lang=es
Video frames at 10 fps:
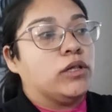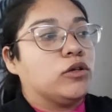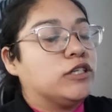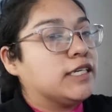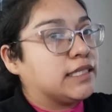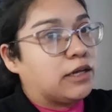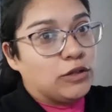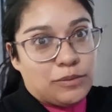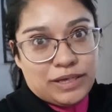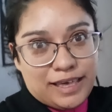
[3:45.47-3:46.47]
Entonces hasta
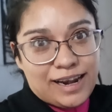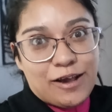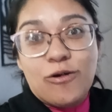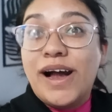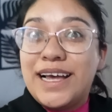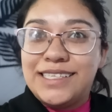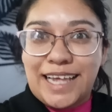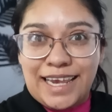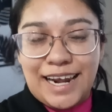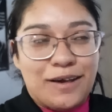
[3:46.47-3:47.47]
donde me dé el agua,
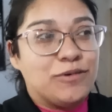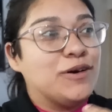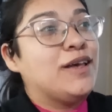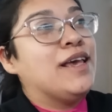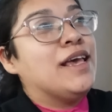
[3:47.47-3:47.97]
hasta ahí lavo